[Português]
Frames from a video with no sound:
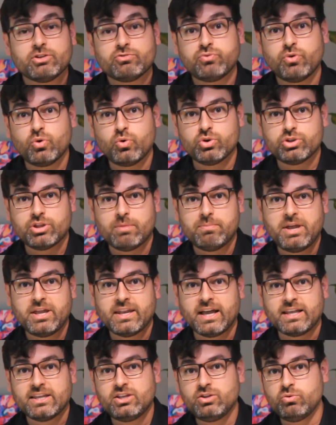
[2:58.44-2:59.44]
mas focou também
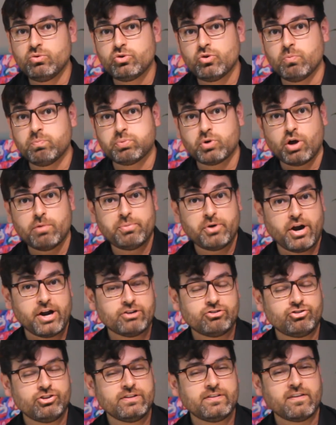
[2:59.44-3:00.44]
naquilo que o próprio
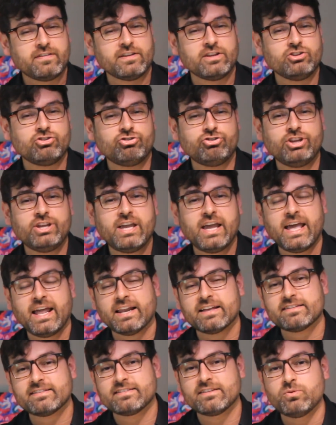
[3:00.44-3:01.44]
artista sentia em
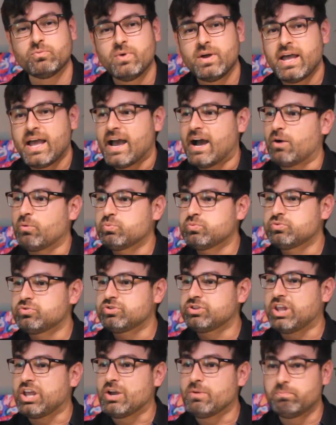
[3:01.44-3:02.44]
relação ao
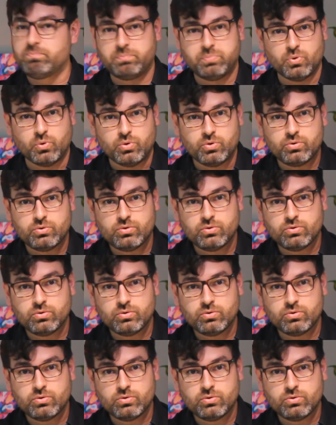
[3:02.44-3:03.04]
tempo.